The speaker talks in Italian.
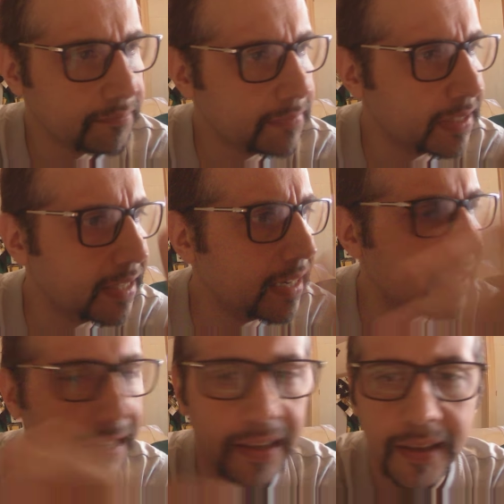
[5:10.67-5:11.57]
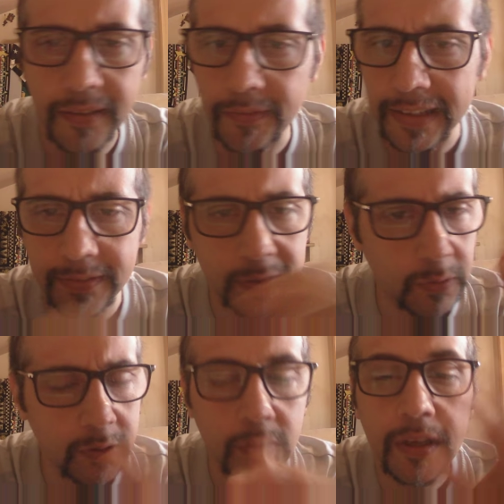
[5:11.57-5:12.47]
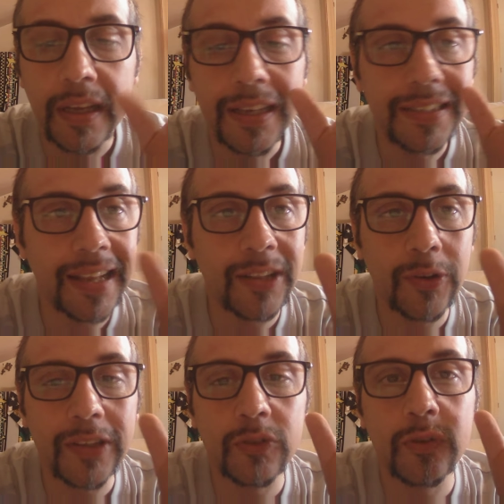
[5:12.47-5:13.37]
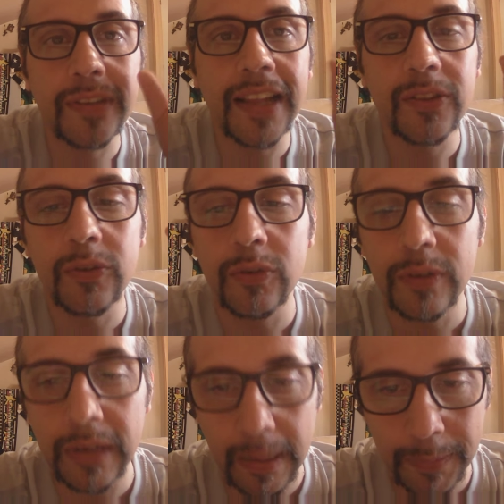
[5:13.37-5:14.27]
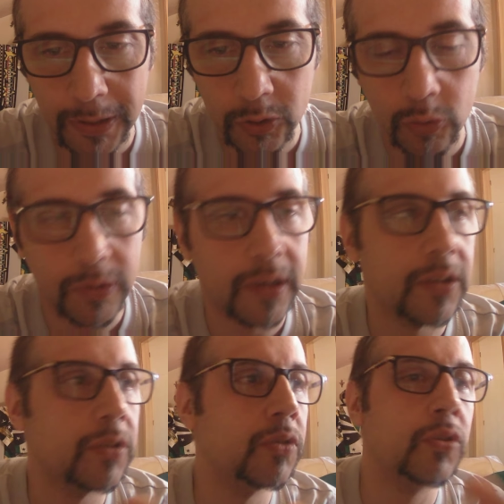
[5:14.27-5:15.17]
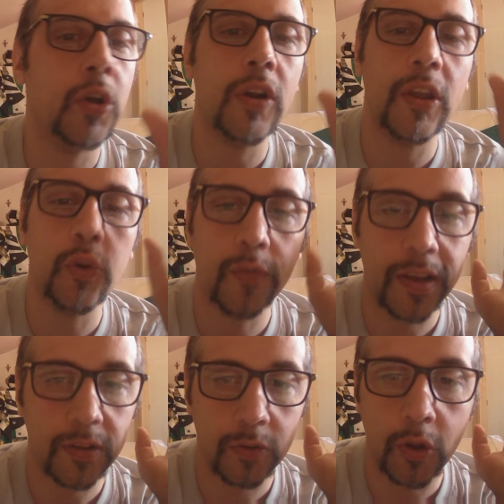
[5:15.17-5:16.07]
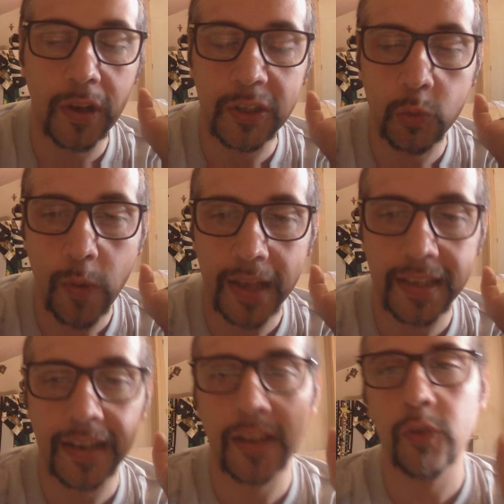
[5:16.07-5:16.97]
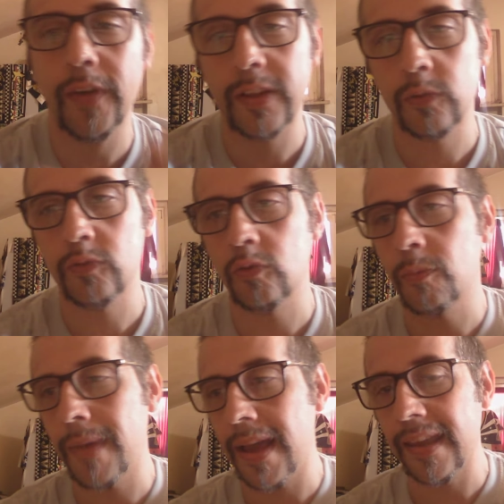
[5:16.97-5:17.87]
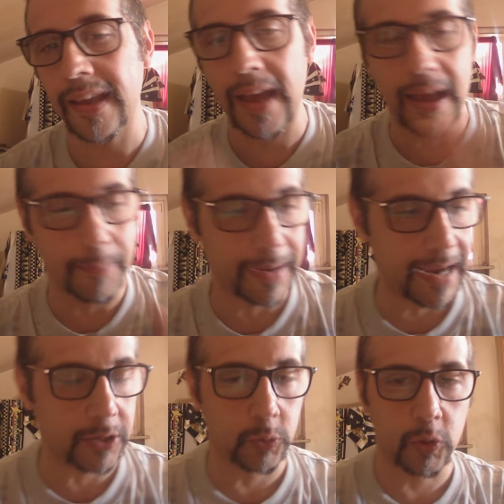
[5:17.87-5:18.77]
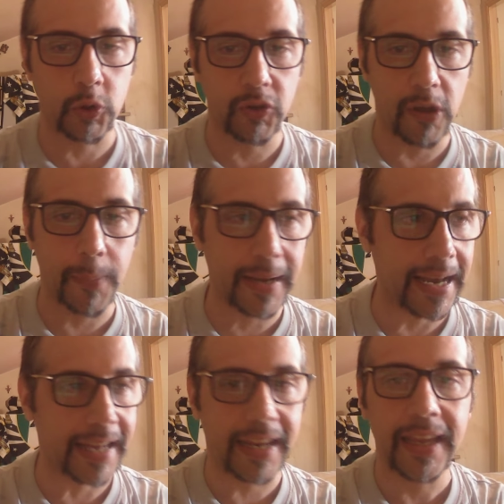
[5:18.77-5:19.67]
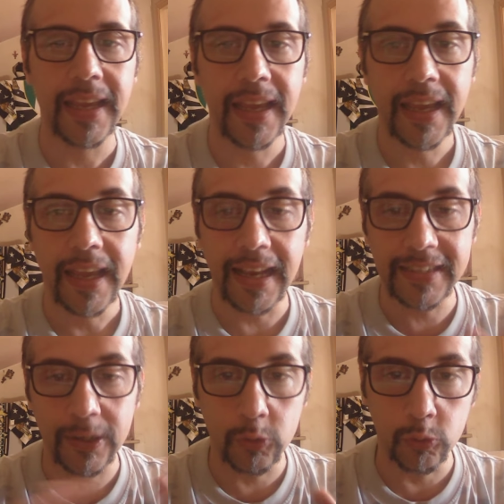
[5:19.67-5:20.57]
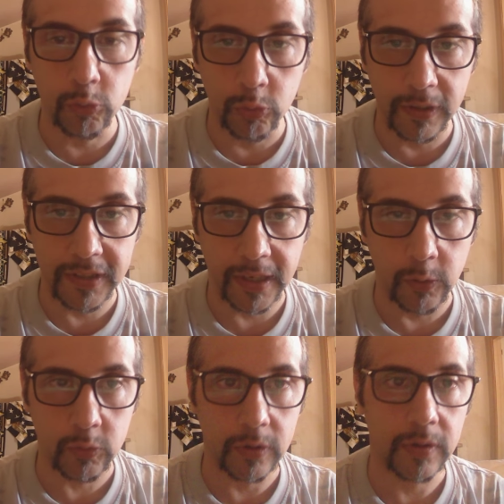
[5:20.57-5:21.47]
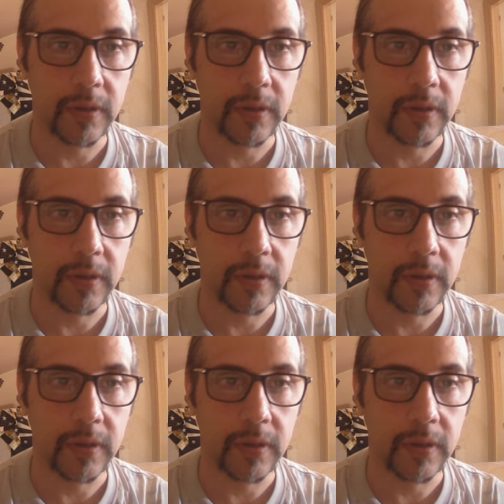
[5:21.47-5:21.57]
per delle false fatturazioni sarà toccata soltanto la persona non la Juventus non la squadra la Juventus ormai ha pagato quello che doveva pagare e si è chiuso tutto lì si è chiuso